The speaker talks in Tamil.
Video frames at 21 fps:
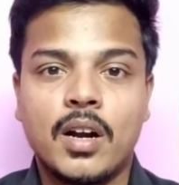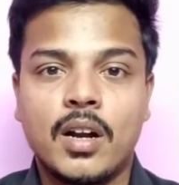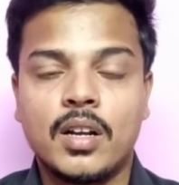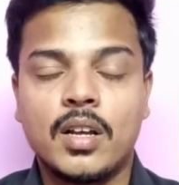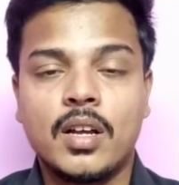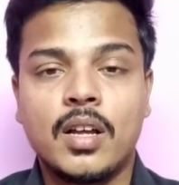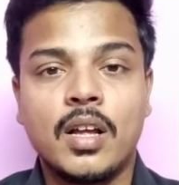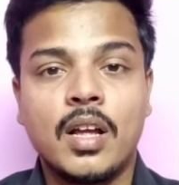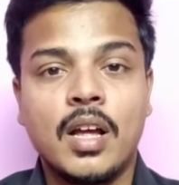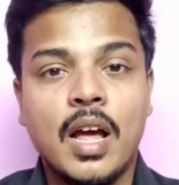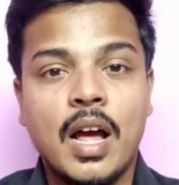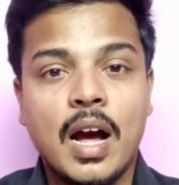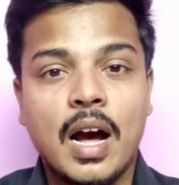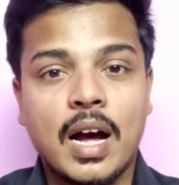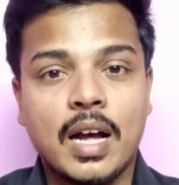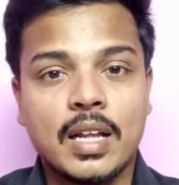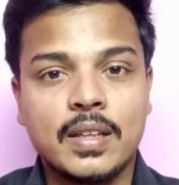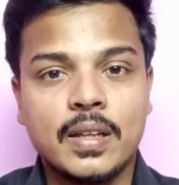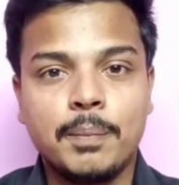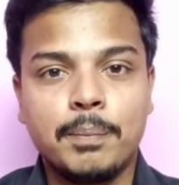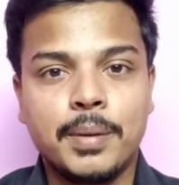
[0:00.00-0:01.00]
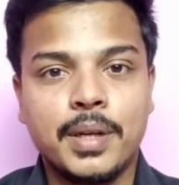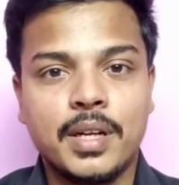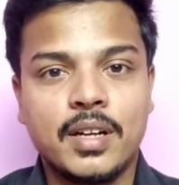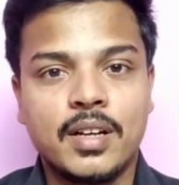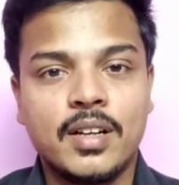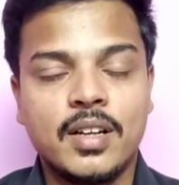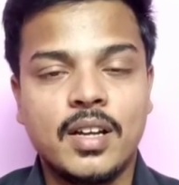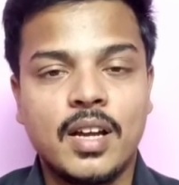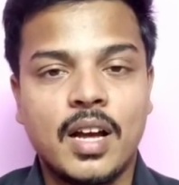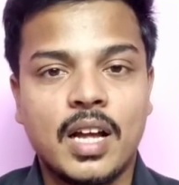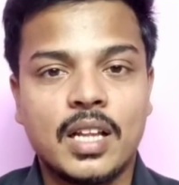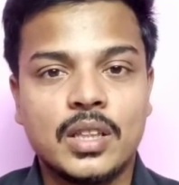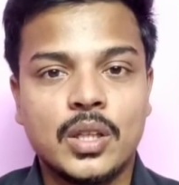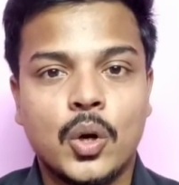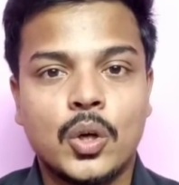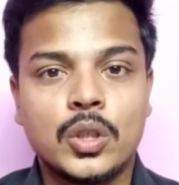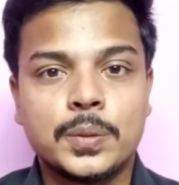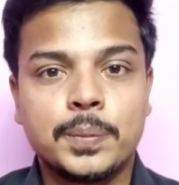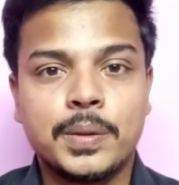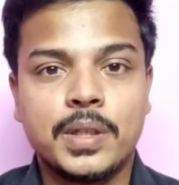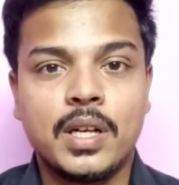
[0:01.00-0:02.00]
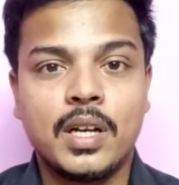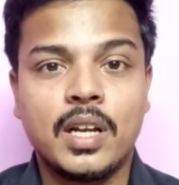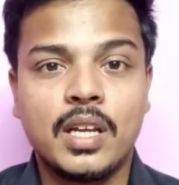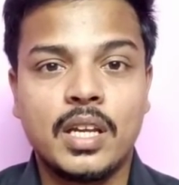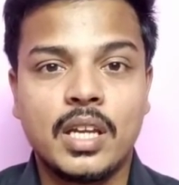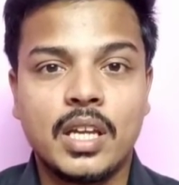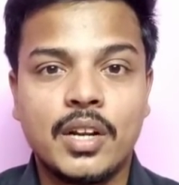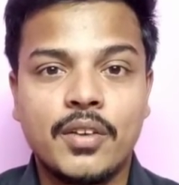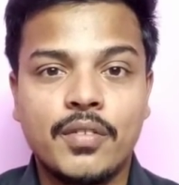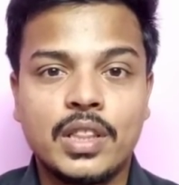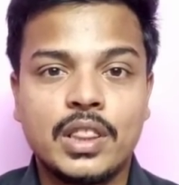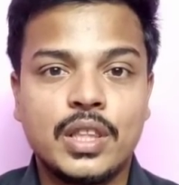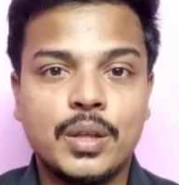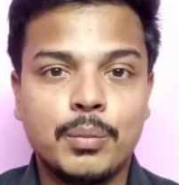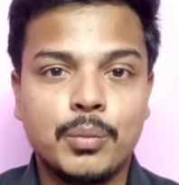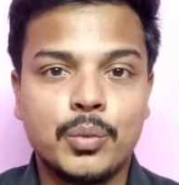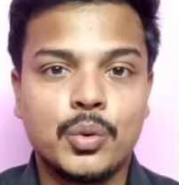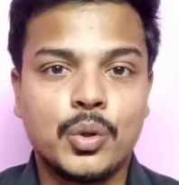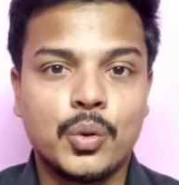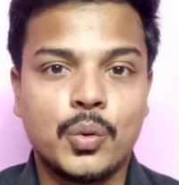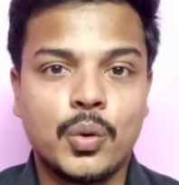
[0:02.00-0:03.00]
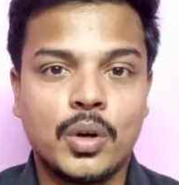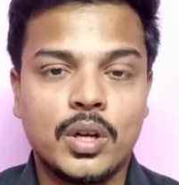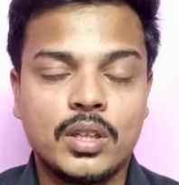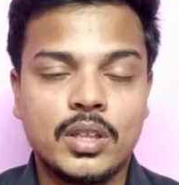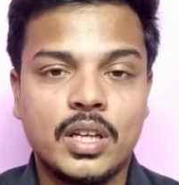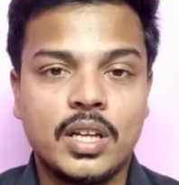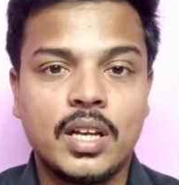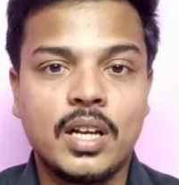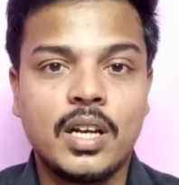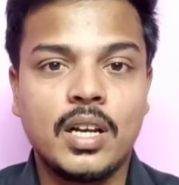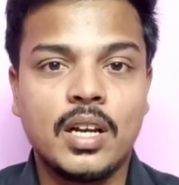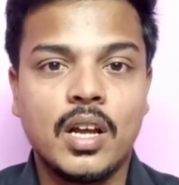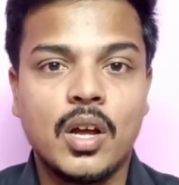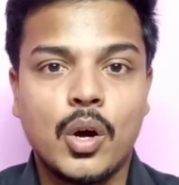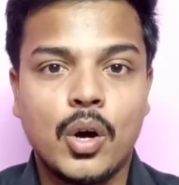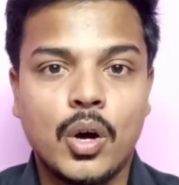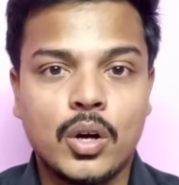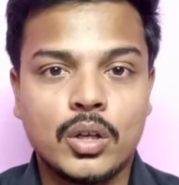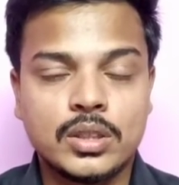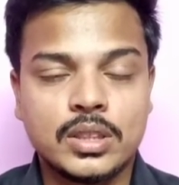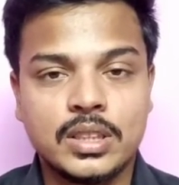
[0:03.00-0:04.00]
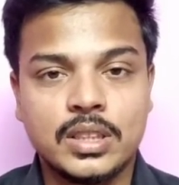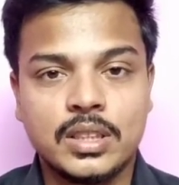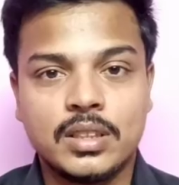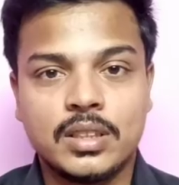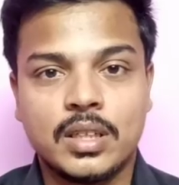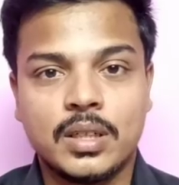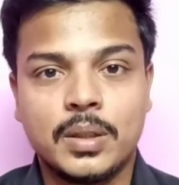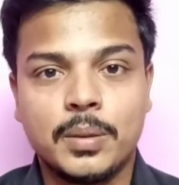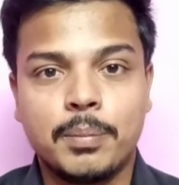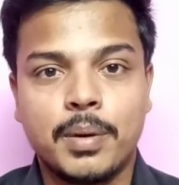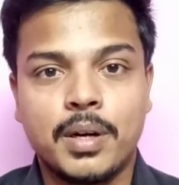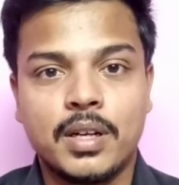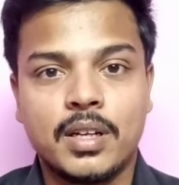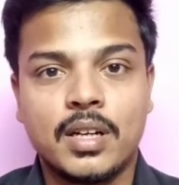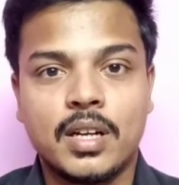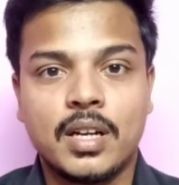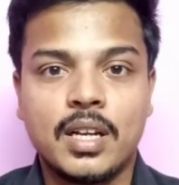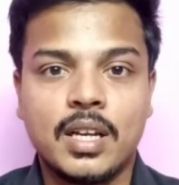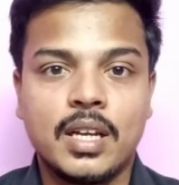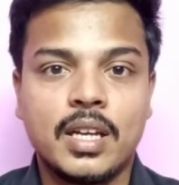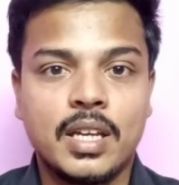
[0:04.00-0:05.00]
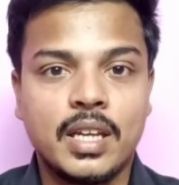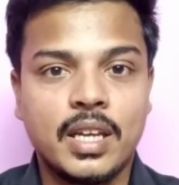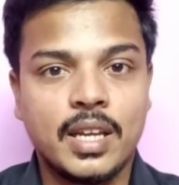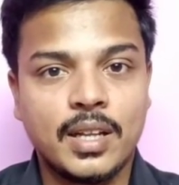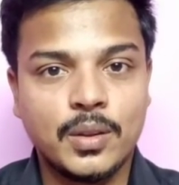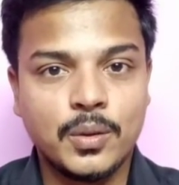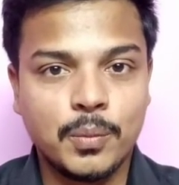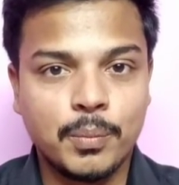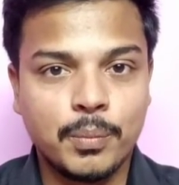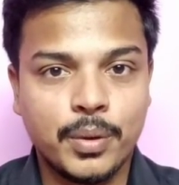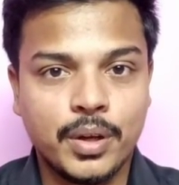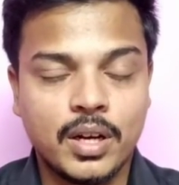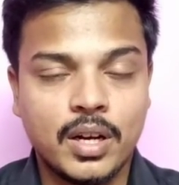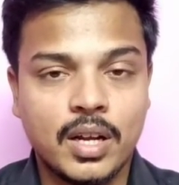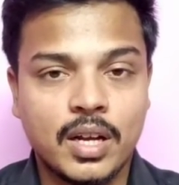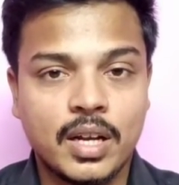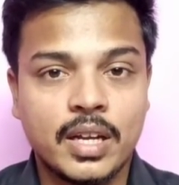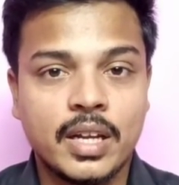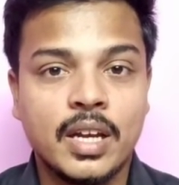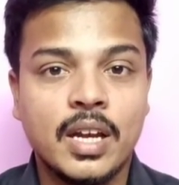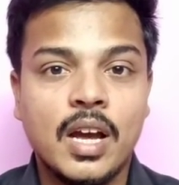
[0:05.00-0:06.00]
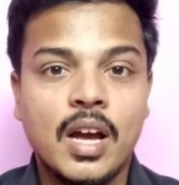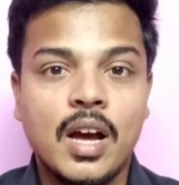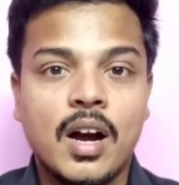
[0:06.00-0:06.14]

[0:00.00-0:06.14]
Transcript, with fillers: ஆனால் அதன் பிறகு அந்த ஹாஸ்பிட்டலில் இருபத்தி மூன்று குழந்தைகள் ஆக்சிஜன் தட்டுப்பாடுனால இறந்தும் போயிடுறாங்க